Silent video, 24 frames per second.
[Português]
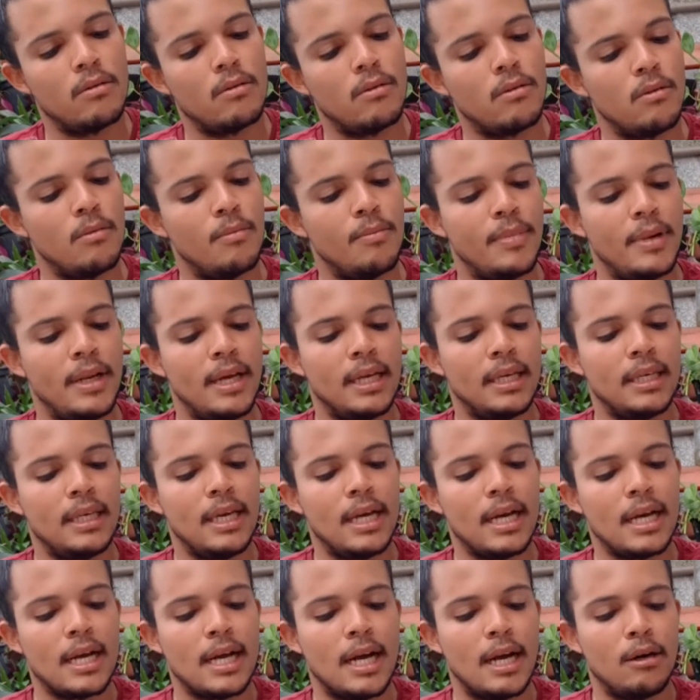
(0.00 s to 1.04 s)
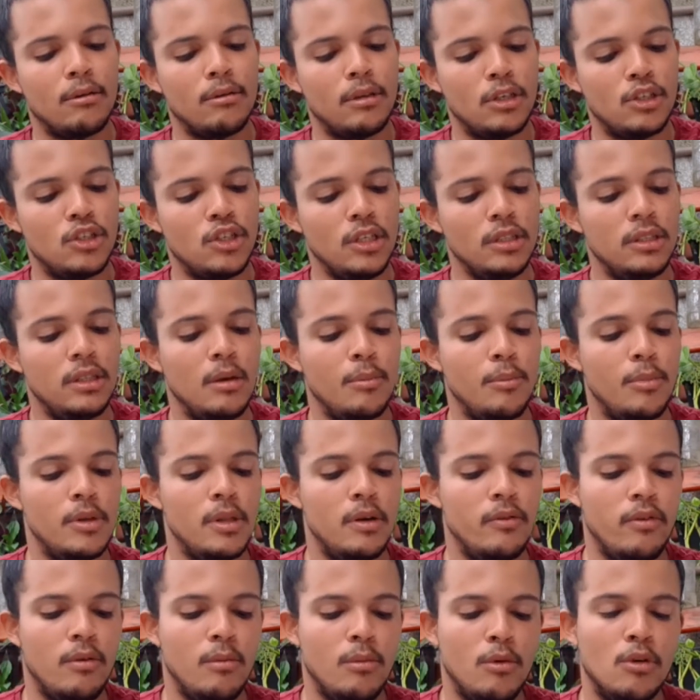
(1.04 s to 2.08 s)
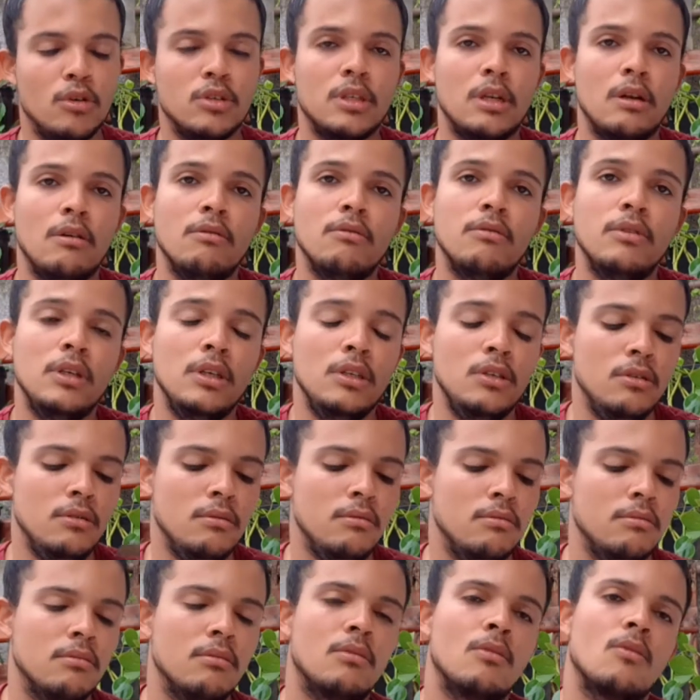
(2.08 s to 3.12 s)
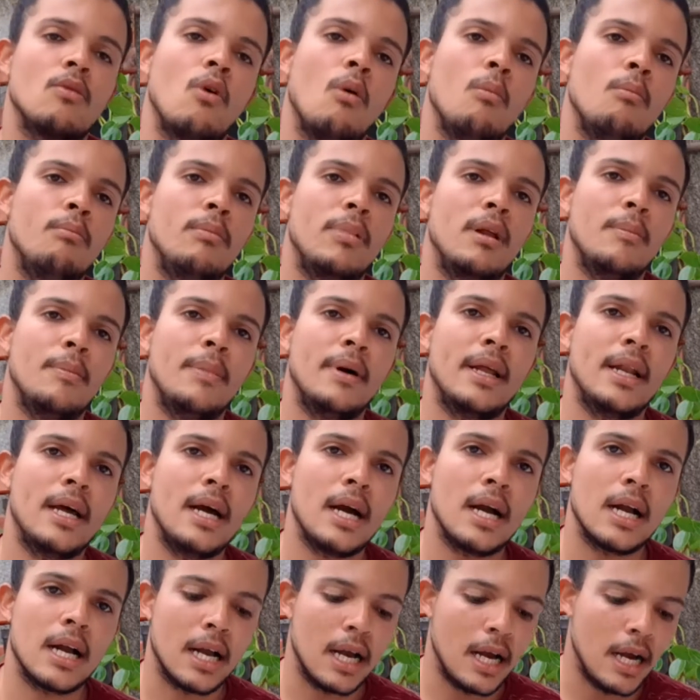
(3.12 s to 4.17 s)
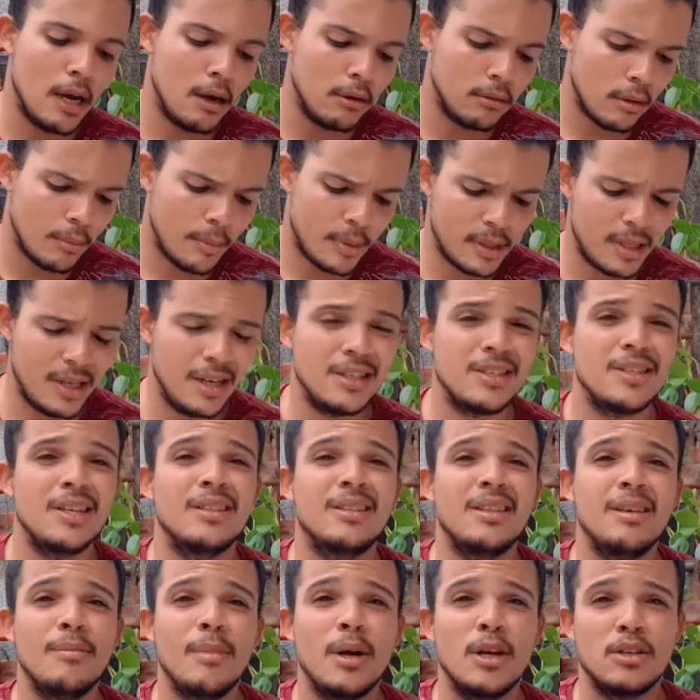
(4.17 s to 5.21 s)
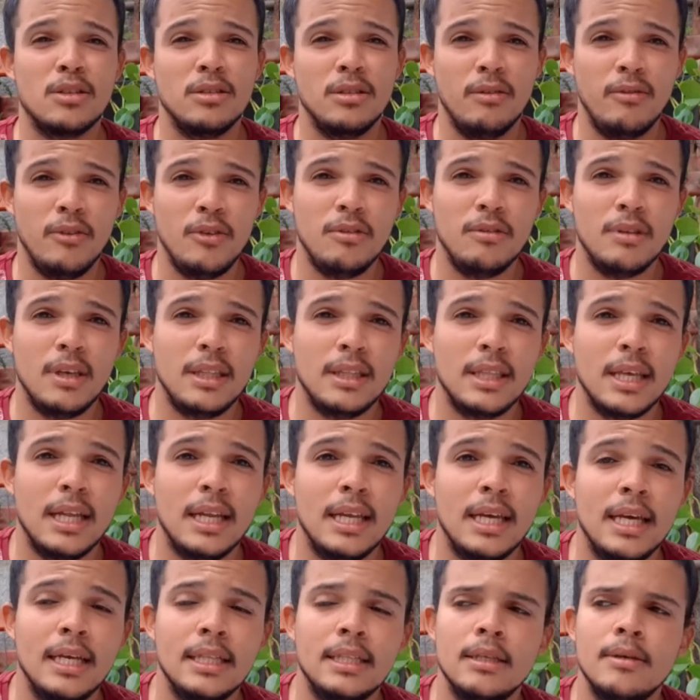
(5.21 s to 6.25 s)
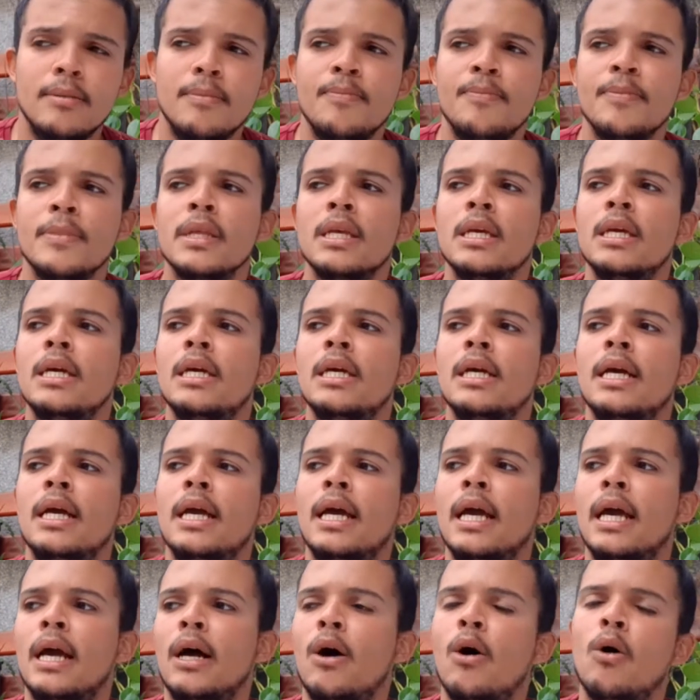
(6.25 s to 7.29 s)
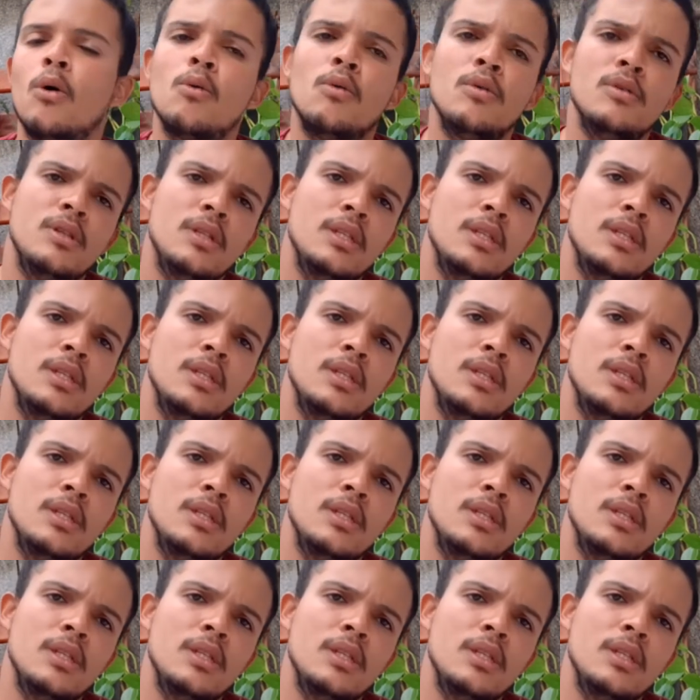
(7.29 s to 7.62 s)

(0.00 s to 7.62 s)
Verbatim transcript: Comprei aqui a cauda. Gente, depois eu vou mostrar um vídeo como preparar a cauda, apesar que já tem bastante vídeo na internet. Alguns